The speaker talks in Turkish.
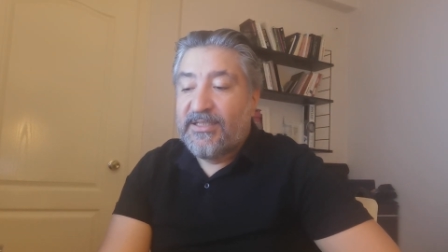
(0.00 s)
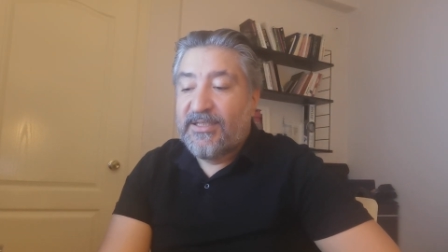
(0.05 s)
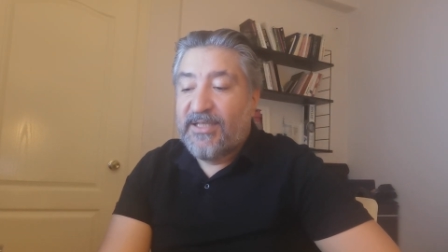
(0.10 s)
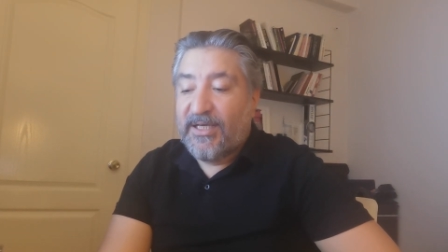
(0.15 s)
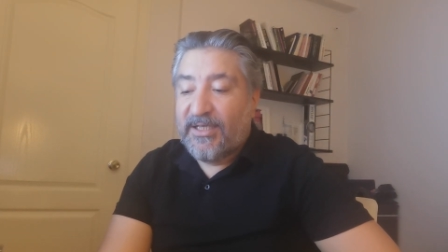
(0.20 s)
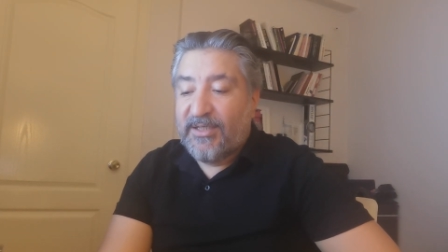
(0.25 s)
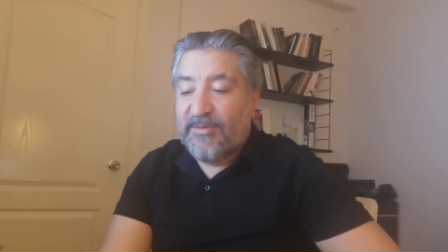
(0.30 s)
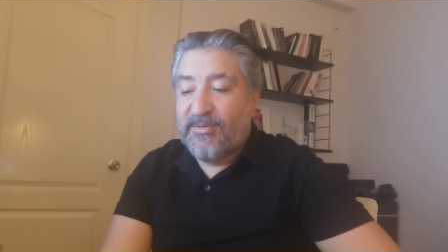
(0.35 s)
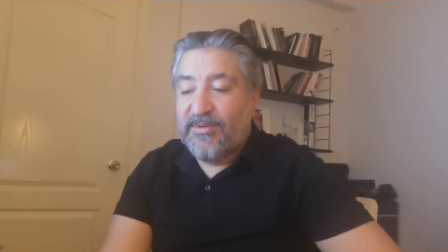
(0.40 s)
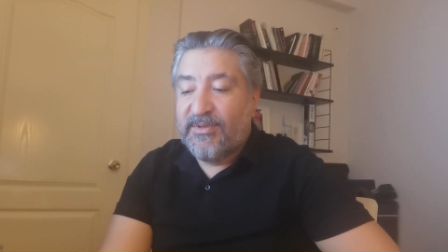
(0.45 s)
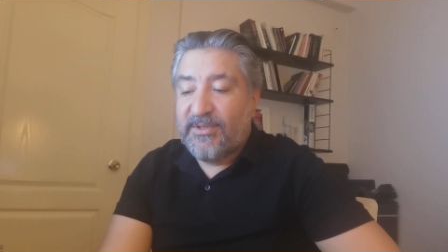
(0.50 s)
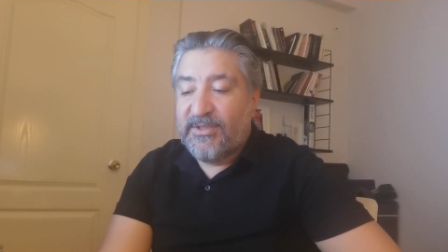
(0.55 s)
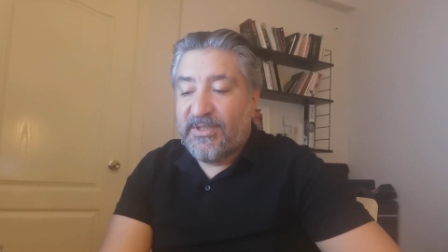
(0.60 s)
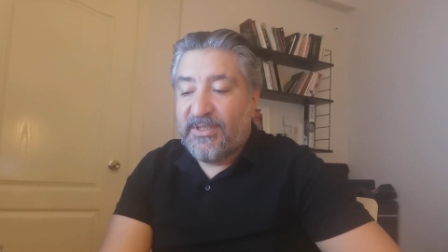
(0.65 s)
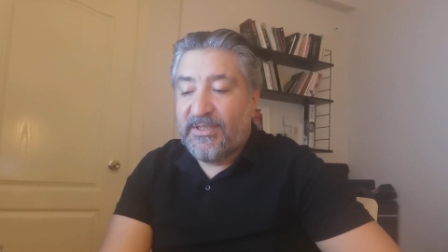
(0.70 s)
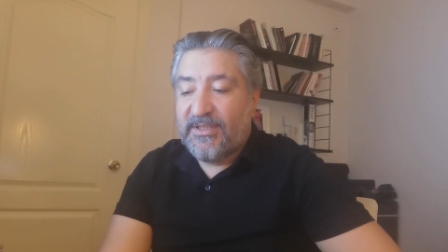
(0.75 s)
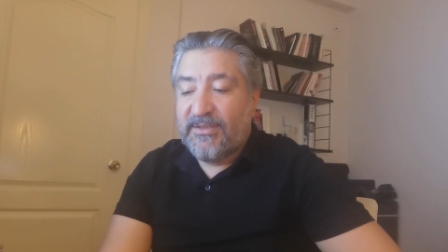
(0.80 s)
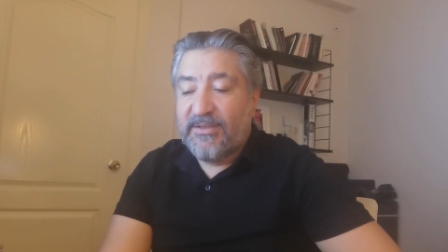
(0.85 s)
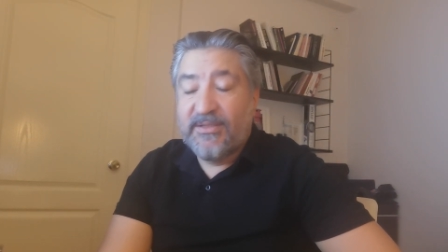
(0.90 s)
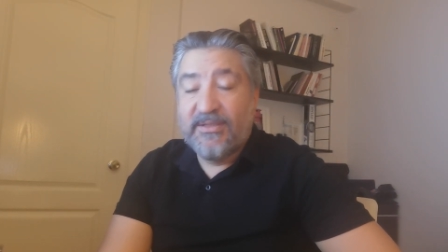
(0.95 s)
Takımı
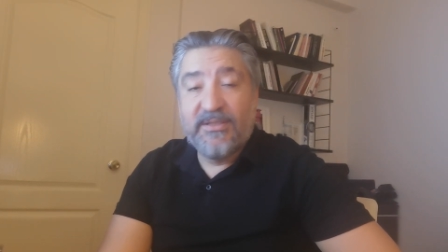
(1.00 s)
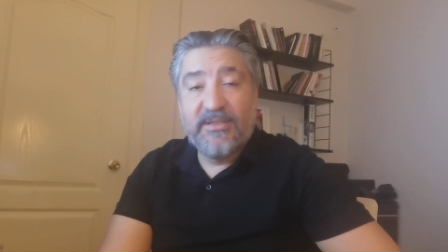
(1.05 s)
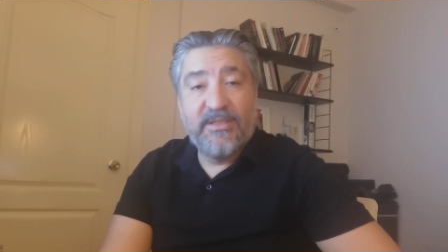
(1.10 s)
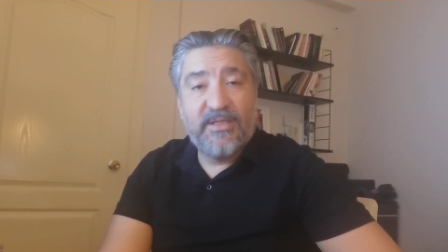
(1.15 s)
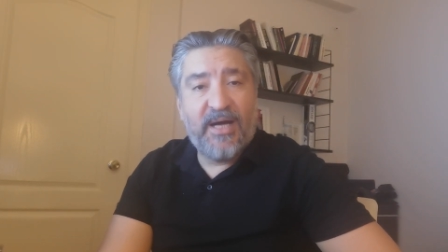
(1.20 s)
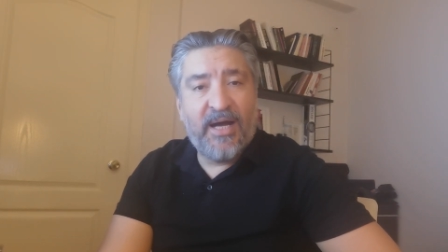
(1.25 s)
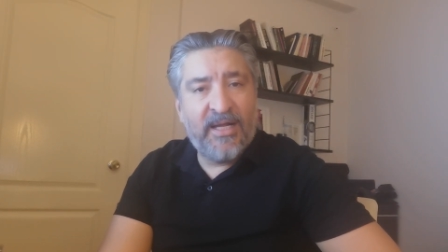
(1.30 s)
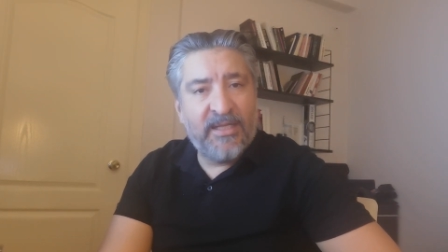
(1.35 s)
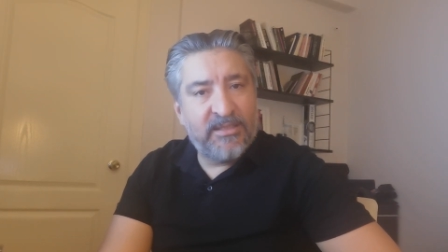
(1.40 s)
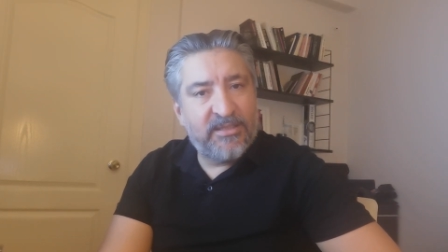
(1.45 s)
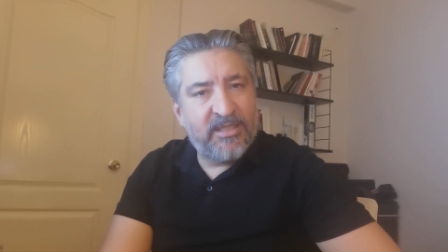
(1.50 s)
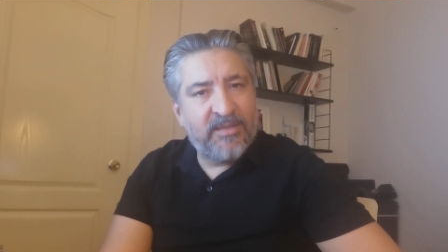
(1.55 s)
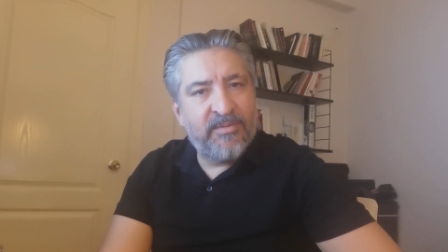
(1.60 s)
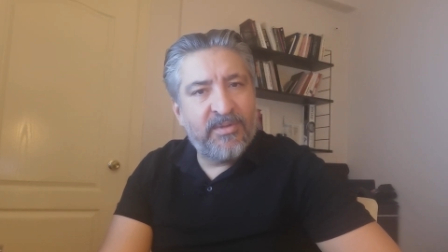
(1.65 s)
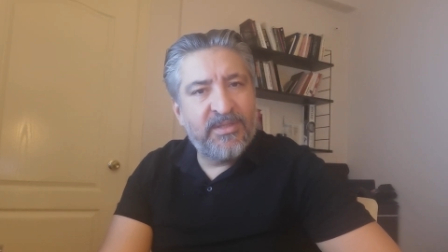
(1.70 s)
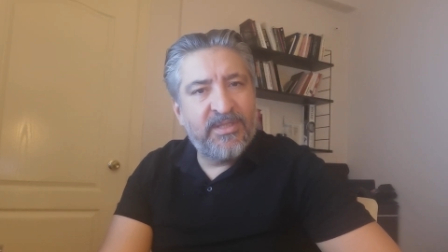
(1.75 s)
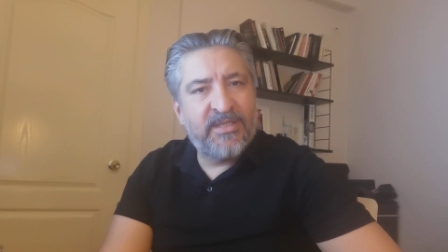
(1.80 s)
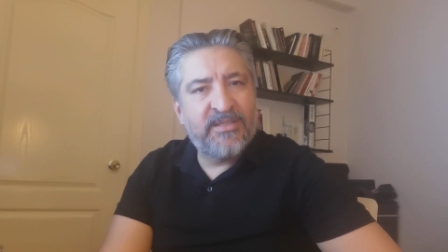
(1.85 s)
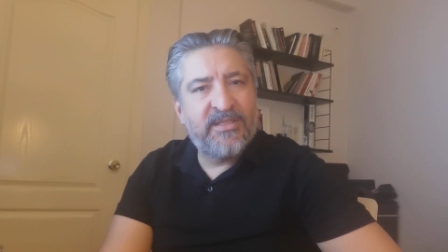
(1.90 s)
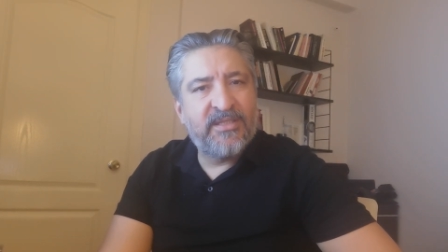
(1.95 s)

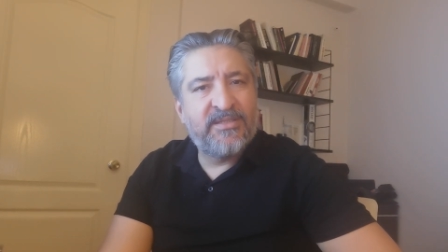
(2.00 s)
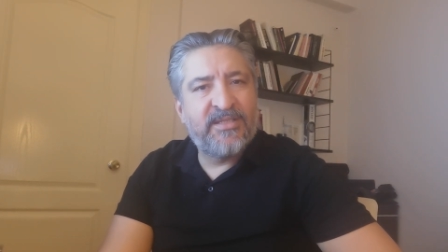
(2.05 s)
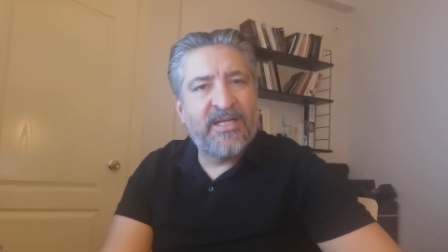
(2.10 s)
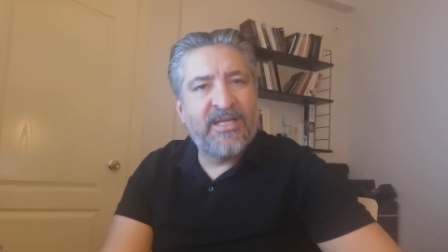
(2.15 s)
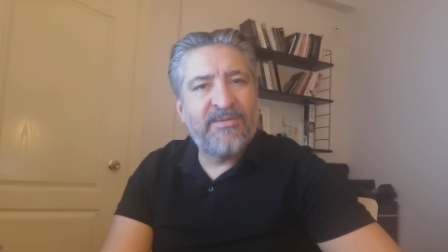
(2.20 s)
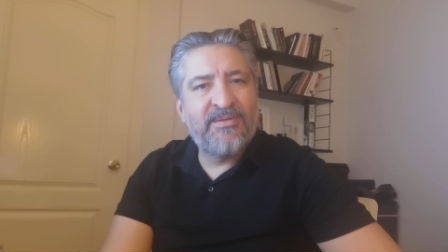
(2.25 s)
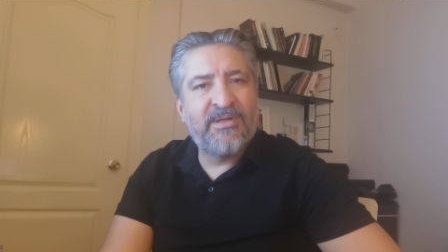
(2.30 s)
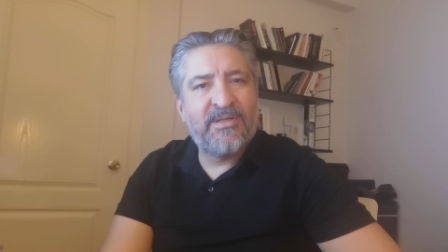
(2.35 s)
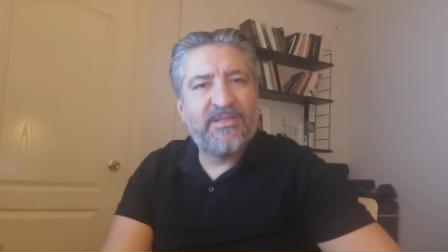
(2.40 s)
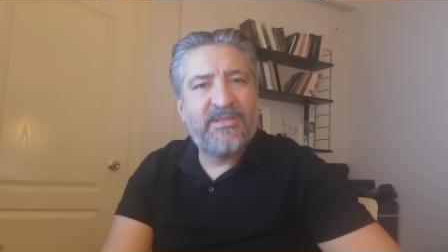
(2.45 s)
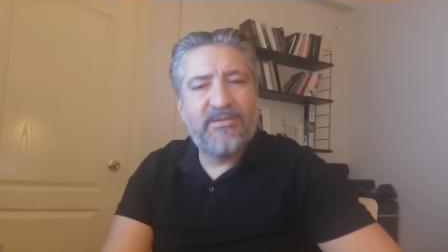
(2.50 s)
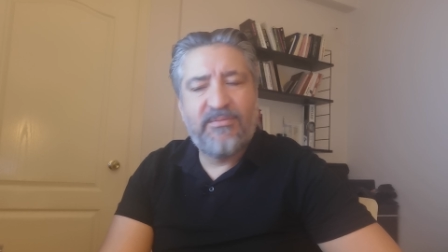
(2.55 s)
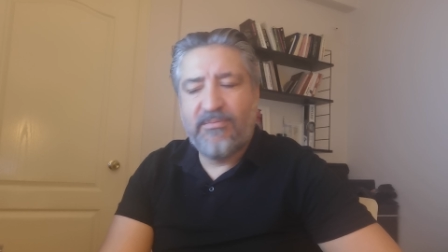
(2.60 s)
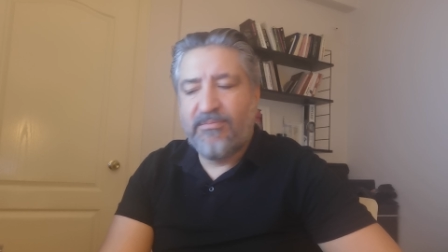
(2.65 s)
antrenmanlarda tanımak